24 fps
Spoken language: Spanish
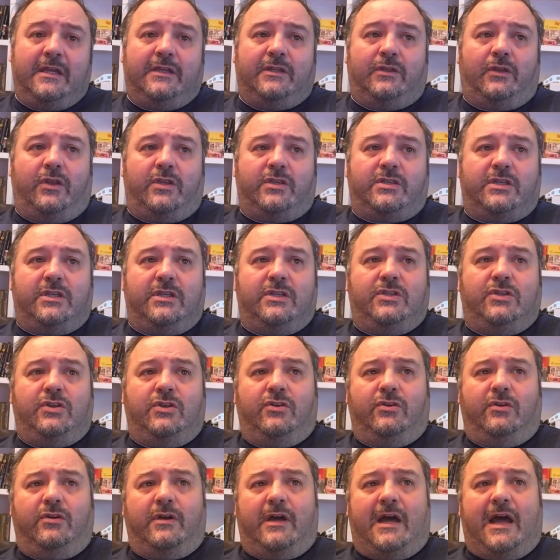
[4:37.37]
Entonces
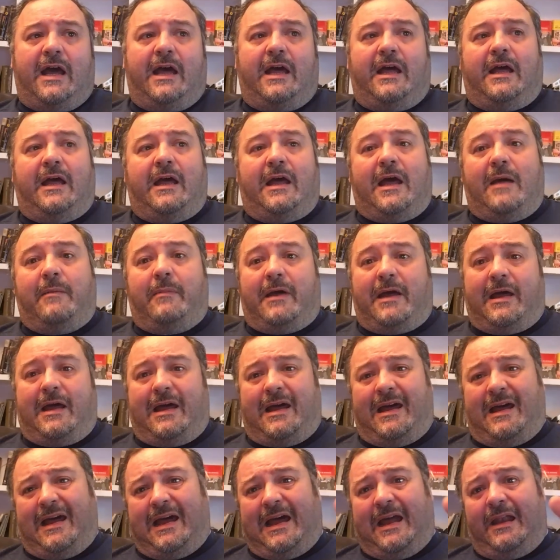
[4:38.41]
yo
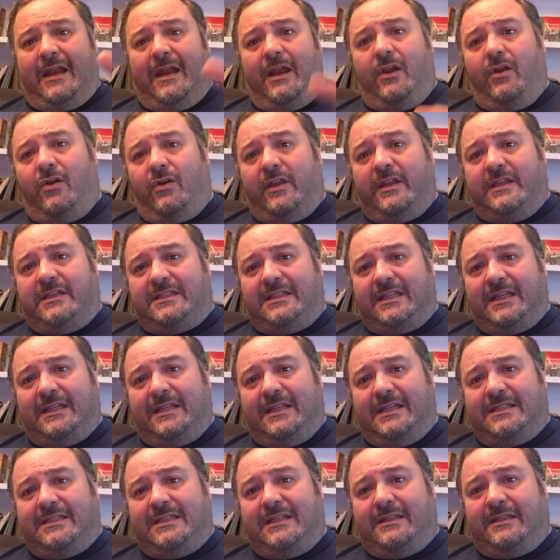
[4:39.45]
al hilo de este,
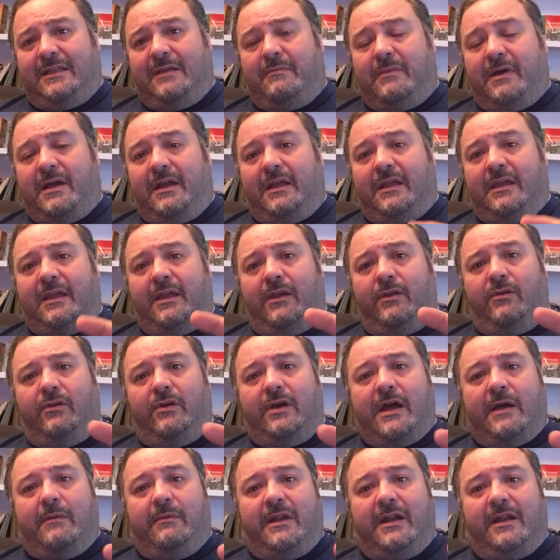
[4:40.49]
de este tema quiero
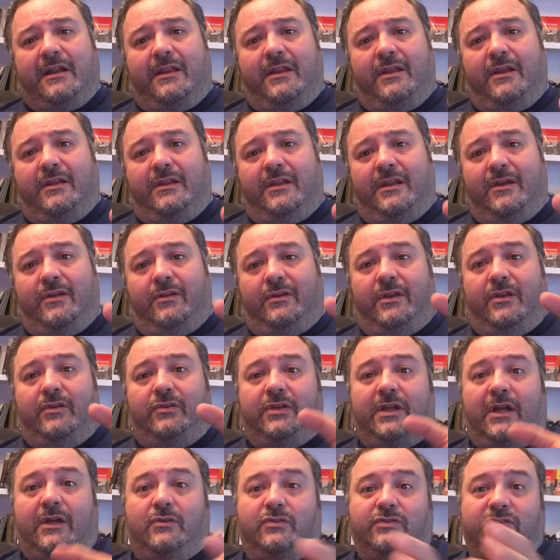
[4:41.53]
hablar de,
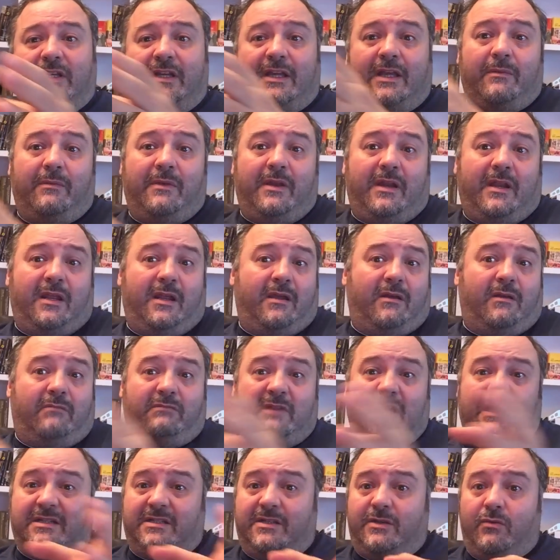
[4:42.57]
otra cosa que viene
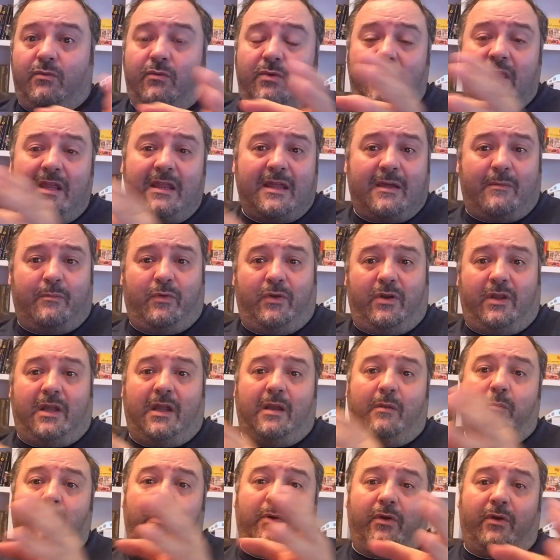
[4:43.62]
casi unida porque
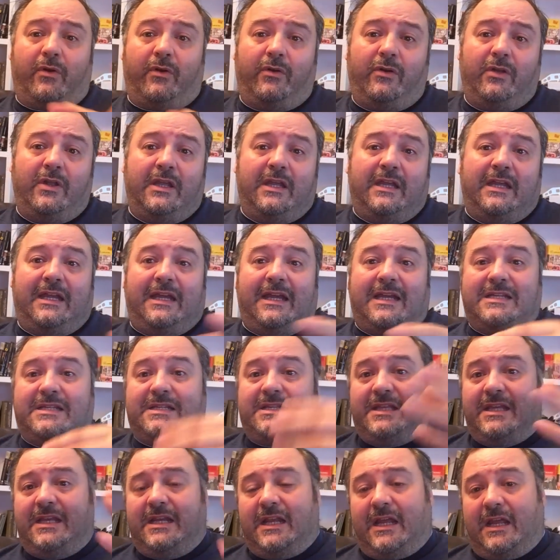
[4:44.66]
el porno es
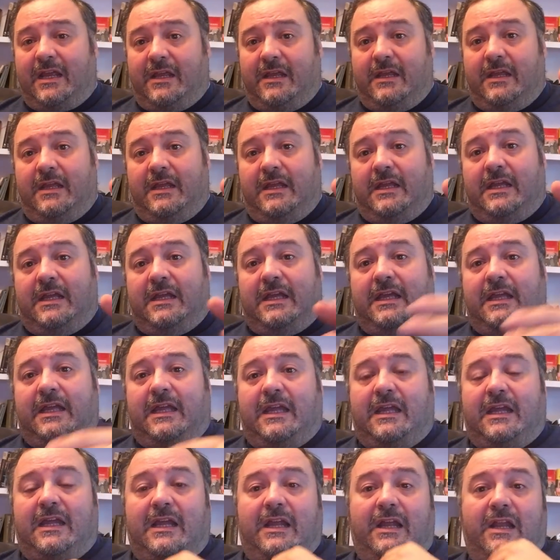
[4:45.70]
cine.
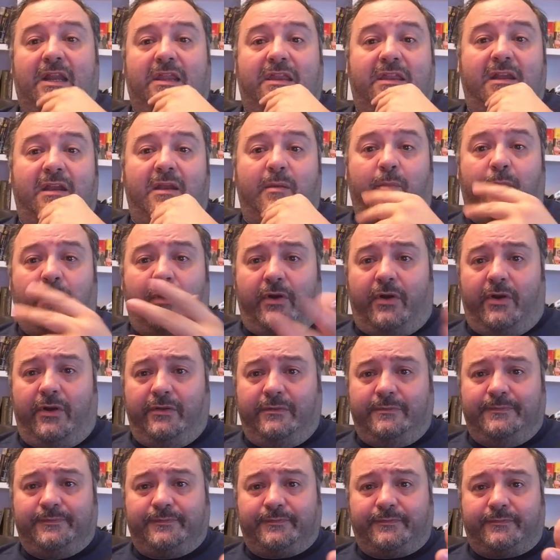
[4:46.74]
Eh, el cine
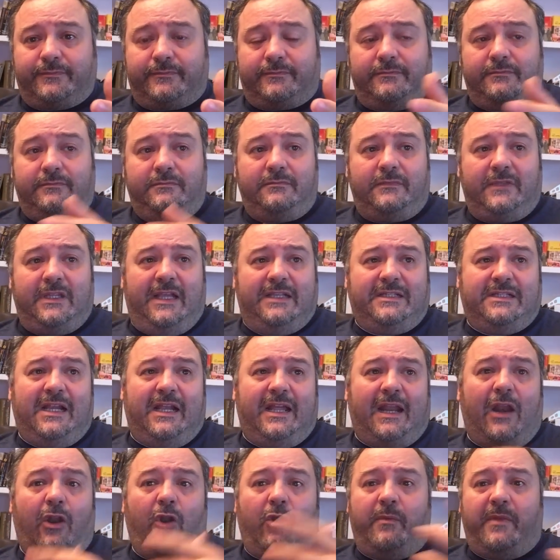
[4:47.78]
porno es el
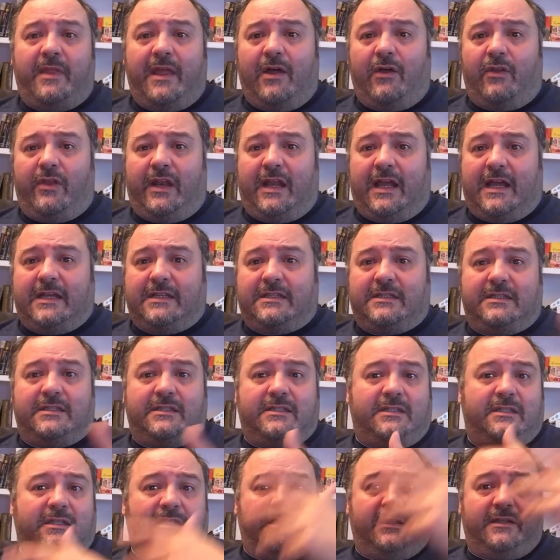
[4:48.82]
gran olvidado de
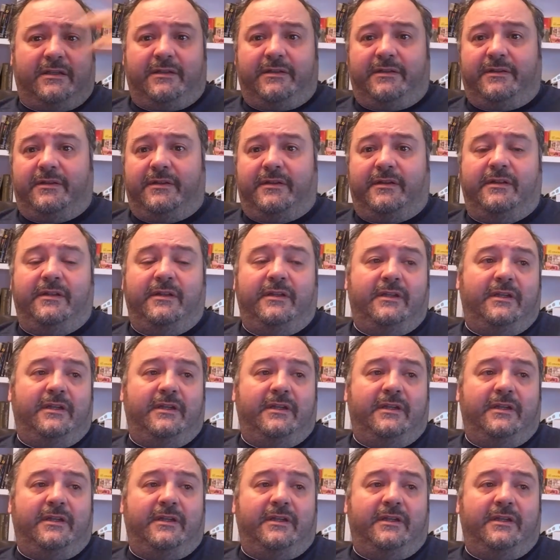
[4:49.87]
las... Eh,